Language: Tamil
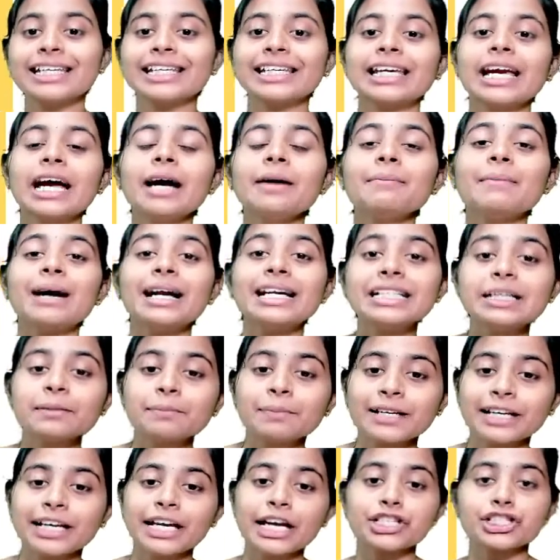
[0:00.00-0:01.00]
நீங்கள்
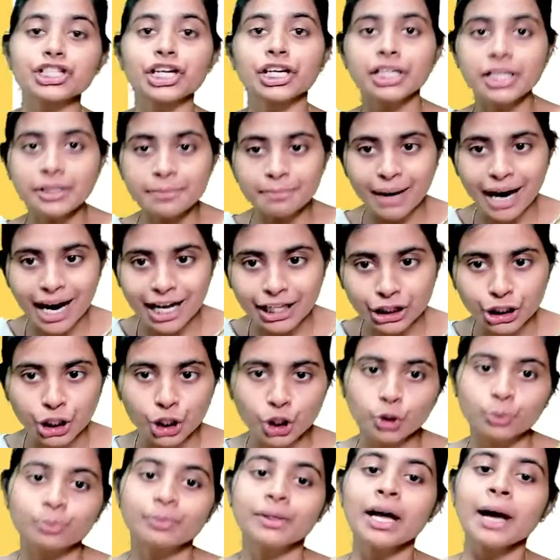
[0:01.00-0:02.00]
மல்டிப்ளிகேஷனுக்கு
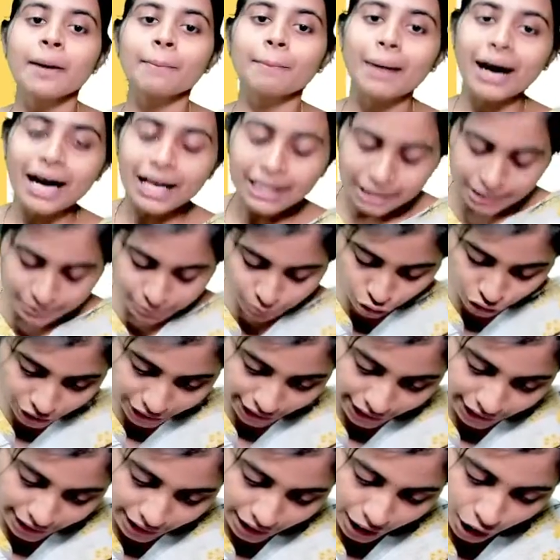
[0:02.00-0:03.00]
மாற்றணும் மாற்றும் போது
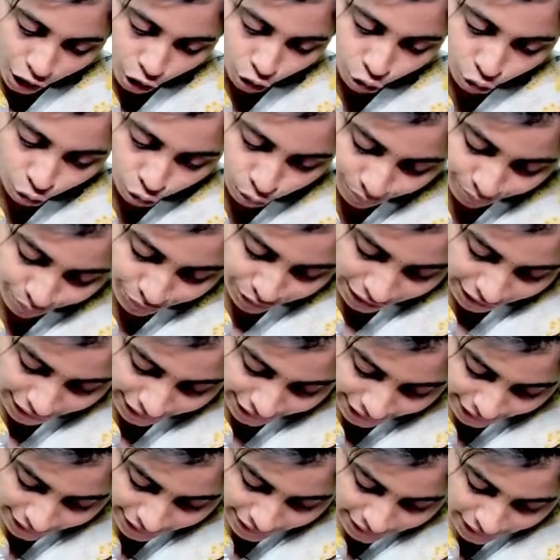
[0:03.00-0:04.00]
என்ன ஆகும்
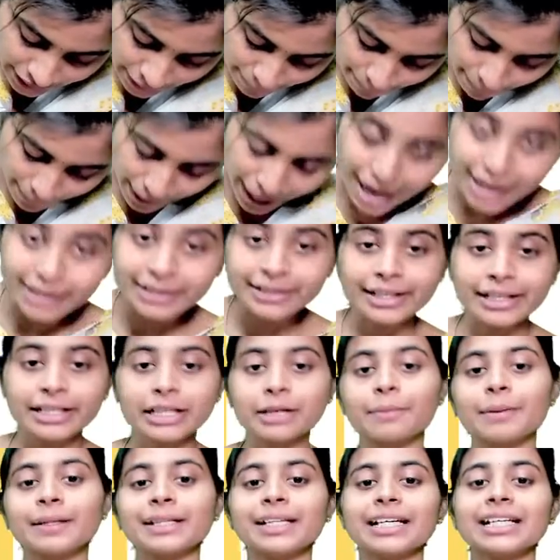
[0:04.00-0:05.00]
இந்த பார்ட்
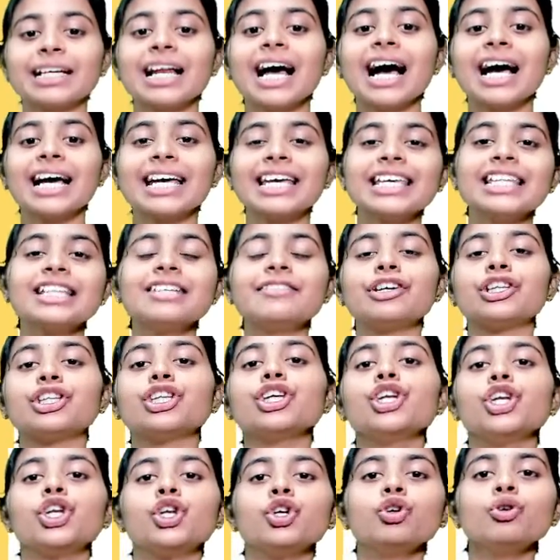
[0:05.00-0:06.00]
இருக்கு பார்த்தீங்களா இது
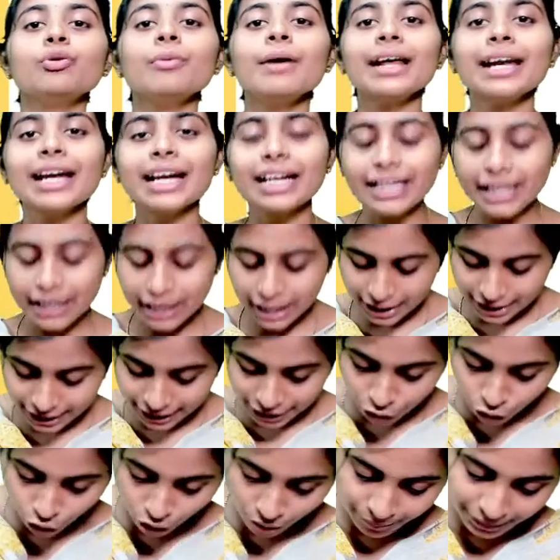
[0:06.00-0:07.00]
வந்து நியூமரேட்டர் அண்ட்
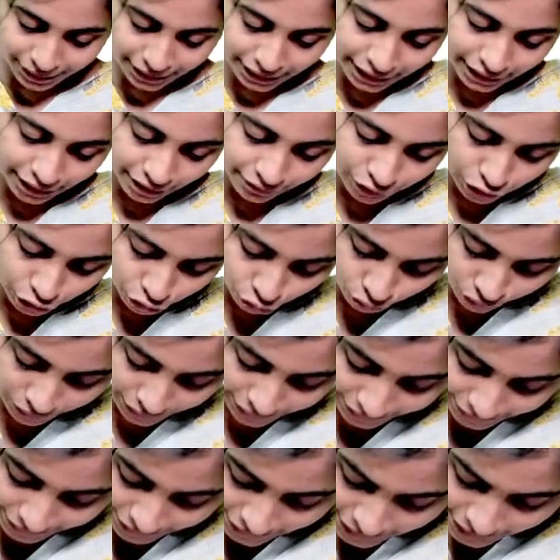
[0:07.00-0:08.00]
டினாமினேட்டர் வந்து
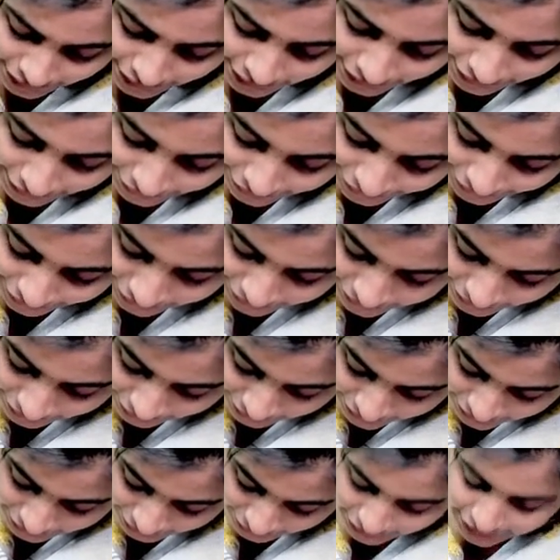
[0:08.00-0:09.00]
உங்களுக்கு
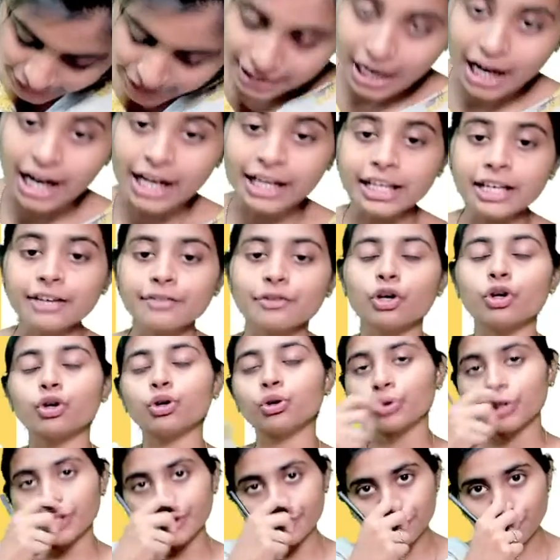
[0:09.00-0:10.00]
இன்டர்சேஞ்ச் ஆகி
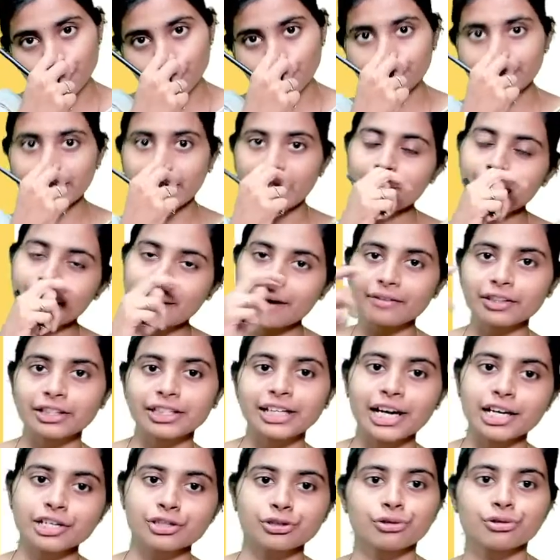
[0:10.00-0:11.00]
வரும் இவ்வளோதான்ப்பா
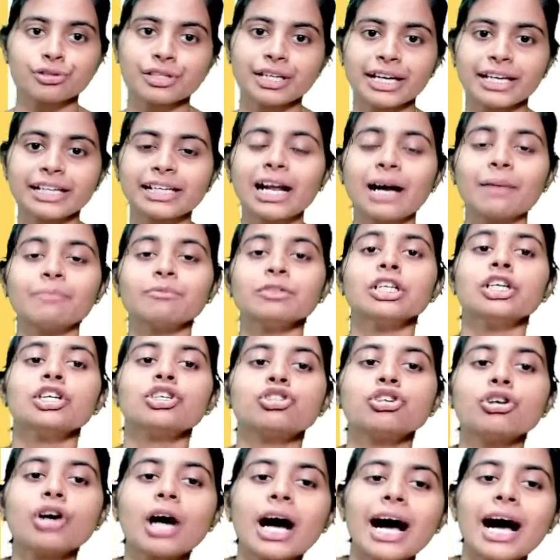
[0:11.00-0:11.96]
வித்தியாசம் சரிங்களா ஸோ